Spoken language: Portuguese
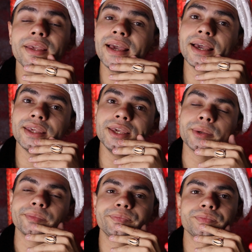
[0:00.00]
E
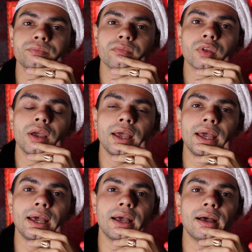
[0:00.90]
aí,
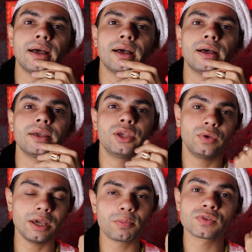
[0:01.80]
é,
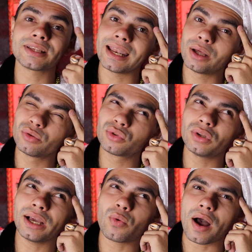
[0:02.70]
eu ia pro salão
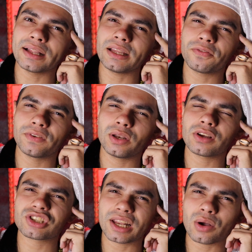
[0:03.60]
toda quarta-feira, eu
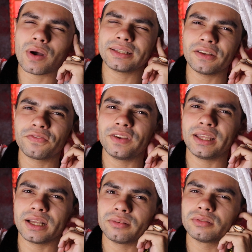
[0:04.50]
acho que era
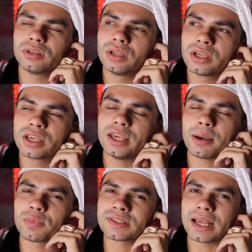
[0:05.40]
quarta-feira que
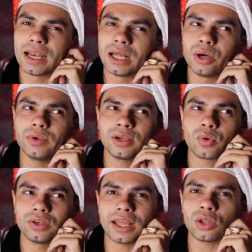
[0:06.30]
ia pro salão e
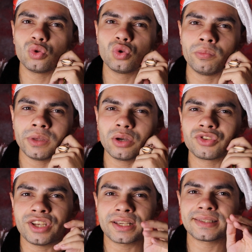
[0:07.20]
quando era no domingo
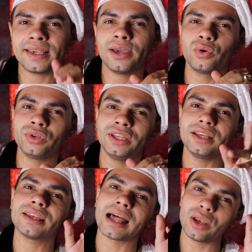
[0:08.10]
tinha que se
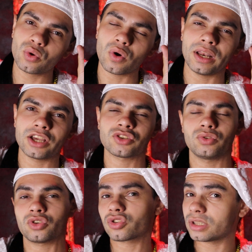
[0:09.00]
reunir lá no colégio
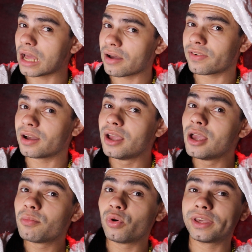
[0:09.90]
onde eu estudava,
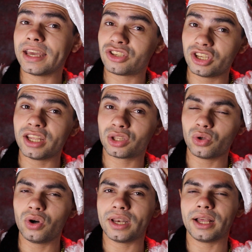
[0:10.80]
porque a
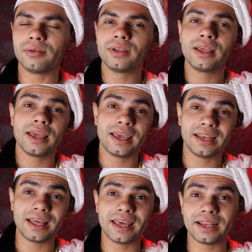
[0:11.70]
diretora,
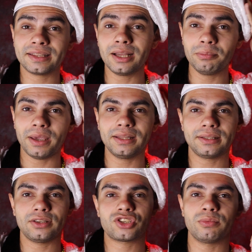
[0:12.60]
ela era também da
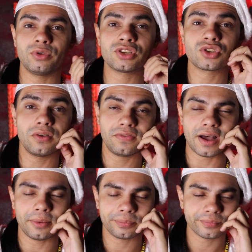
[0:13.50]
Testemunha de
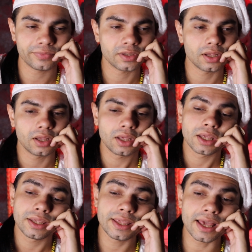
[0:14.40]
Jeová.
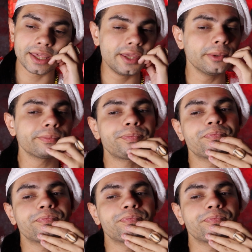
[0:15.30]
E aí,